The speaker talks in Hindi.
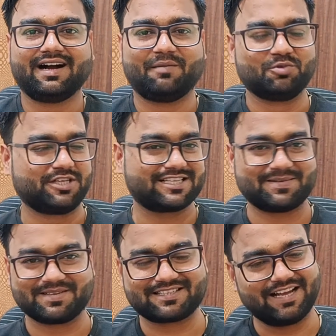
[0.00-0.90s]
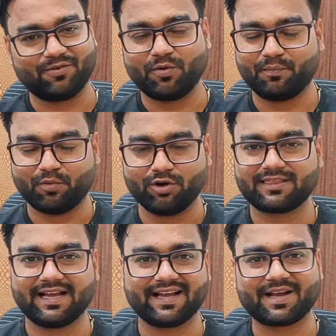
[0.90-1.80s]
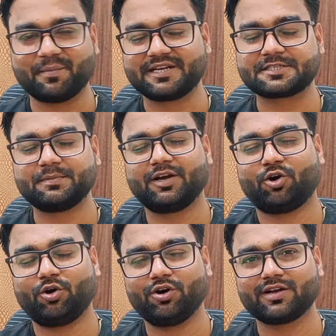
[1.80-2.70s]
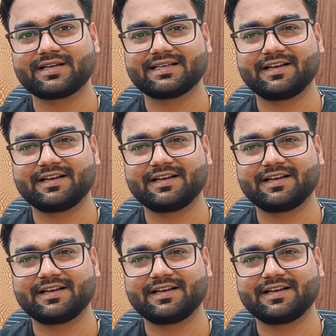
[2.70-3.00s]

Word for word: आ, मुझे समझता है वो बोलता है कमेंट्स में और